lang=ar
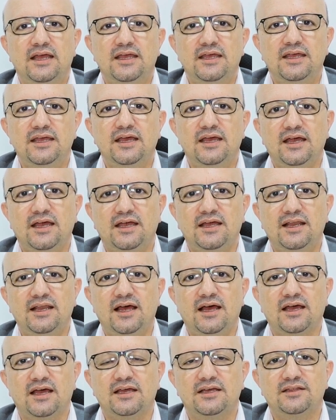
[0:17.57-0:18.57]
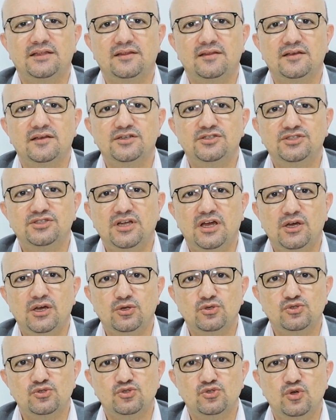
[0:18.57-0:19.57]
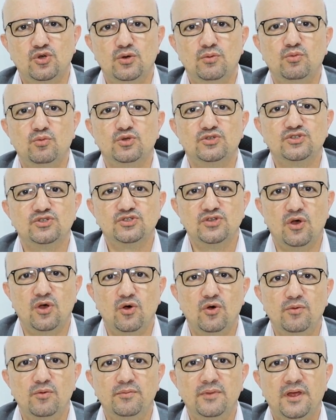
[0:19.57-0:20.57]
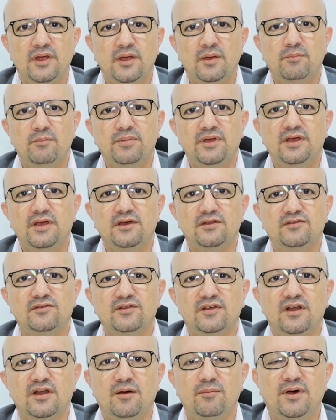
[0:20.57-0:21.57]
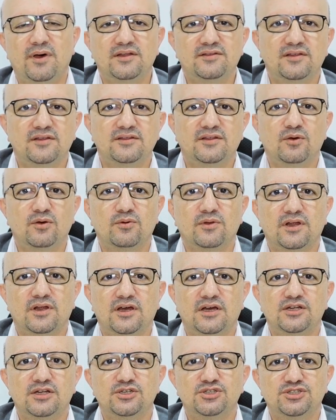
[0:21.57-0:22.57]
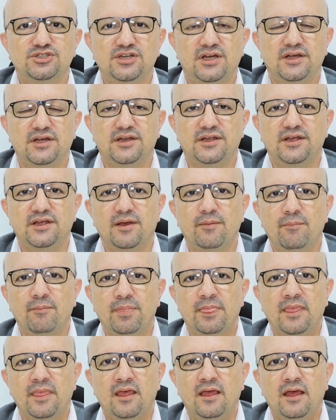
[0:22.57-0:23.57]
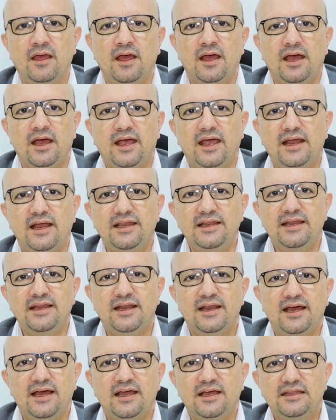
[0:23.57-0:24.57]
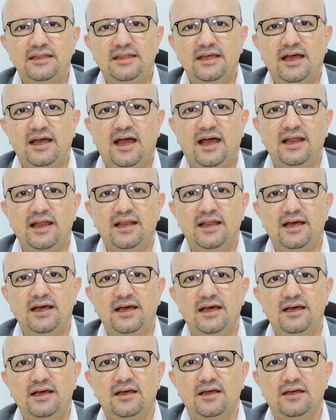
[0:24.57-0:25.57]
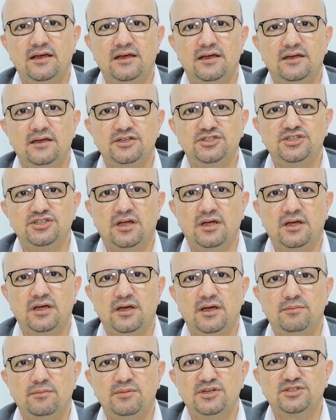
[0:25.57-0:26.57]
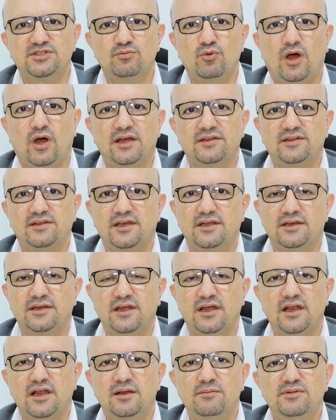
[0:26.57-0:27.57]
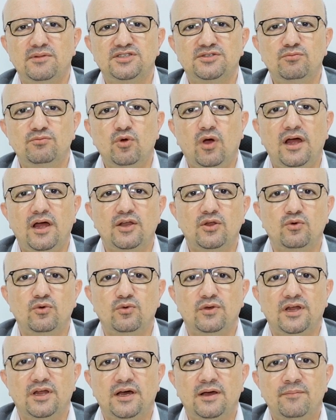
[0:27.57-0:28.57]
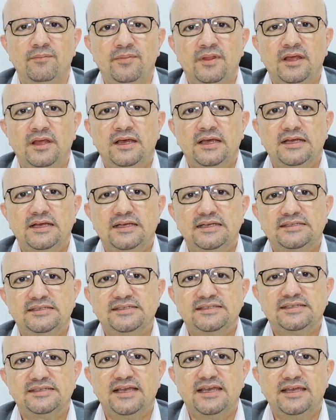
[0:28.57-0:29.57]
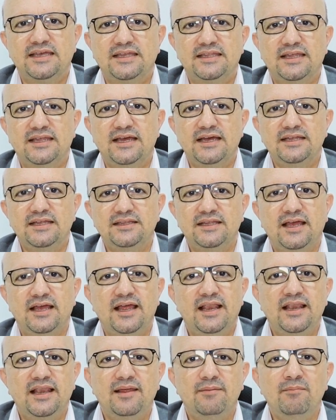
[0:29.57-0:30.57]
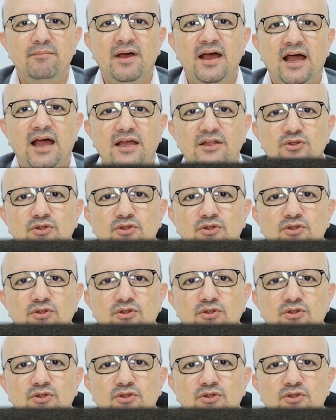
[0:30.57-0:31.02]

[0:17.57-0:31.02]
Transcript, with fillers: هي علاقة شهر الصوم والصوم باضطرابات الدورة الشهرية. خلينا ناخذها على آه، مجموعتين، المجموعة الأولى السيدات اللي ما